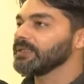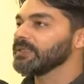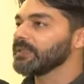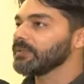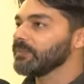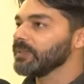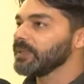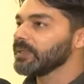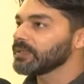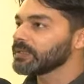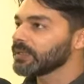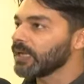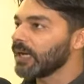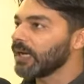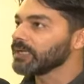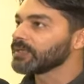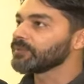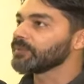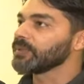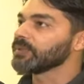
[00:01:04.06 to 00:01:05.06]

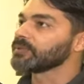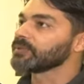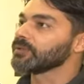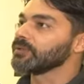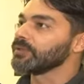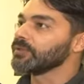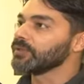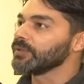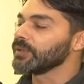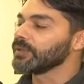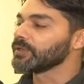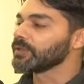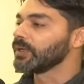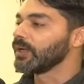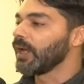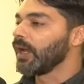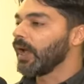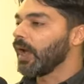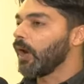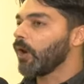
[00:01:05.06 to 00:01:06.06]
sensibilizar as pessoas,
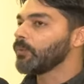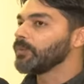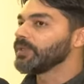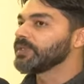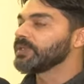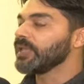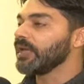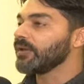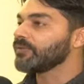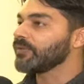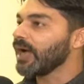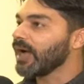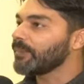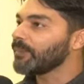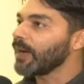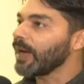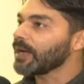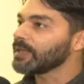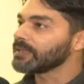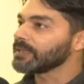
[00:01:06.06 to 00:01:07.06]
observar
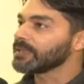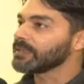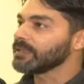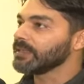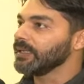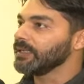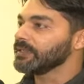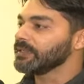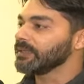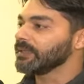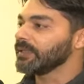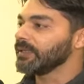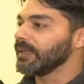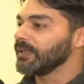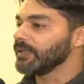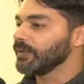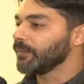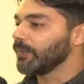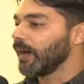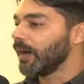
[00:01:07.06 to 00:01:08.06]
mais esse, esse
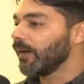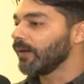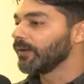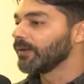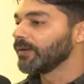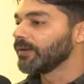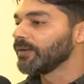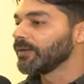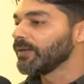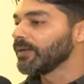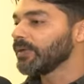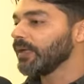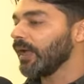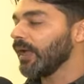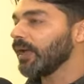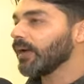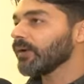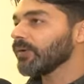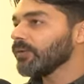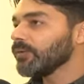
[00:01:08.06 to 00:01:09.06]
animal, que
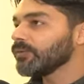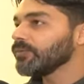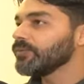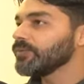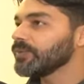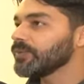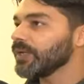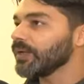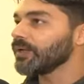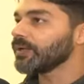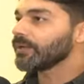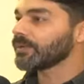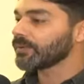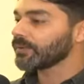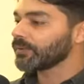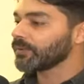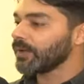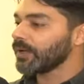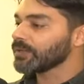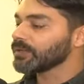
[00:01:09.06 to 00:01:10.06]
é como um ser,
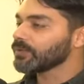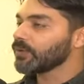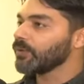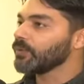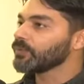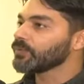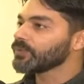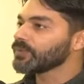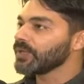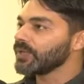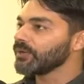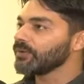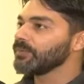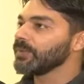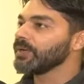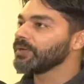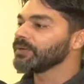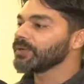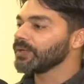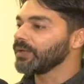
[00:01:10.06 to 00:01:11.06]
quase como um ser
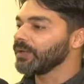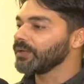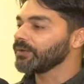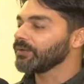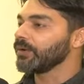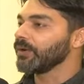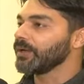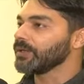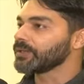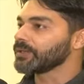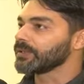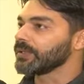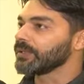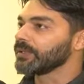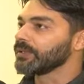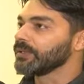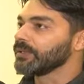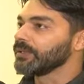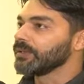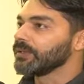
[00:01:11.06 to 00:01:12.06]
humano que nem nós, né?
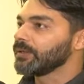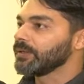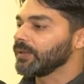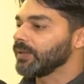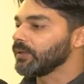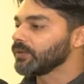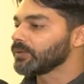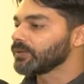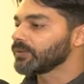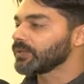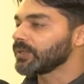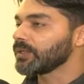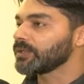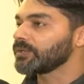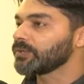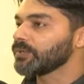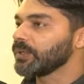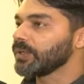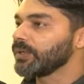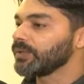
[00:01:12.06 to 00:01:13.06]
que nem os
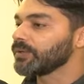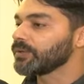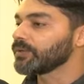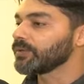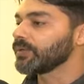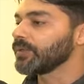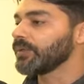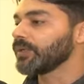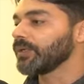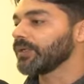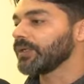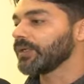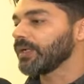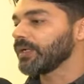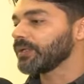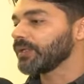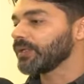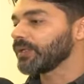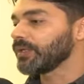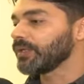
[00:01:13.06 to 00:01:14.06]
seres humanos que, que
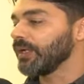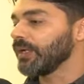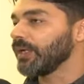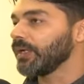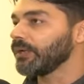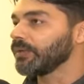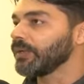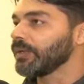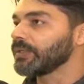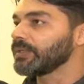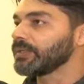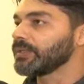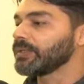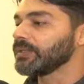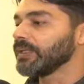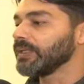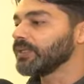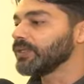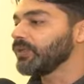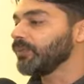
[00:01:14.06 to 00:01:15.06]
a gente tem assim,
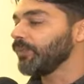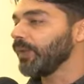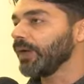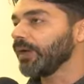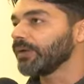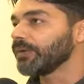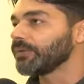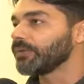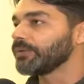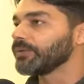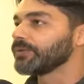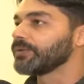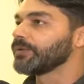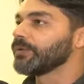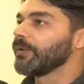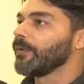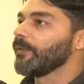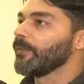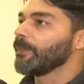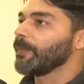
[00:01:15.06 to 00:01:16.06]
sentimentos,
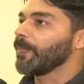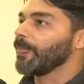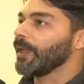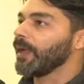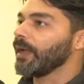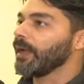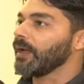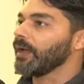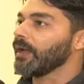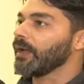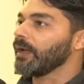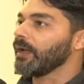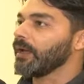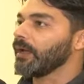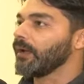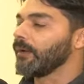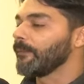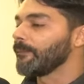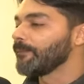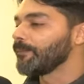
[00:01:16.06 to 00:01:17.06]

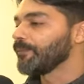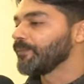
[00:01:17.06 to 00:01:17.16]
né?